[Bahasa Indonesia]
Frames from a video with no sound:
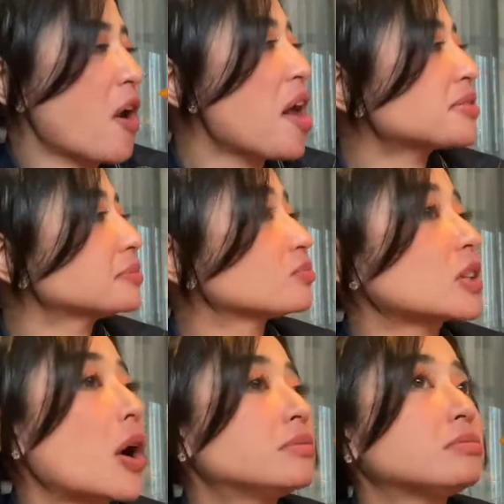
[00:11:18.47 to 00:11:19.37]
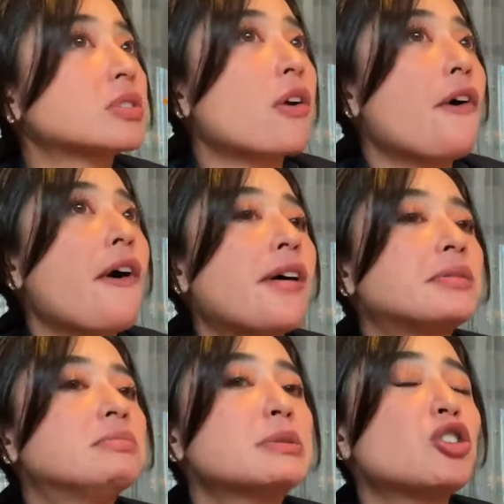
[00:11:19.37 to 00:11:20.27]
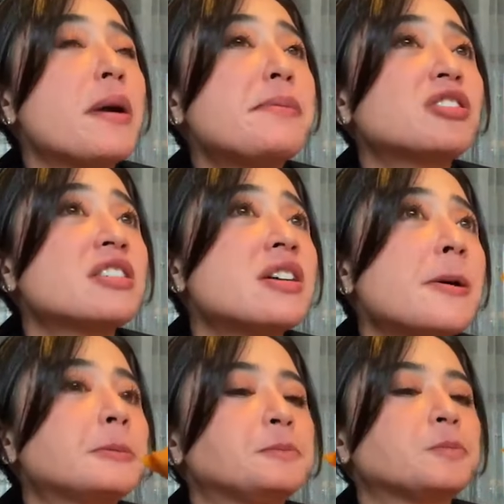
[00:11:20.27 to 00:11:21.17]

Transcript: Enak. Mau cobain pisangnya?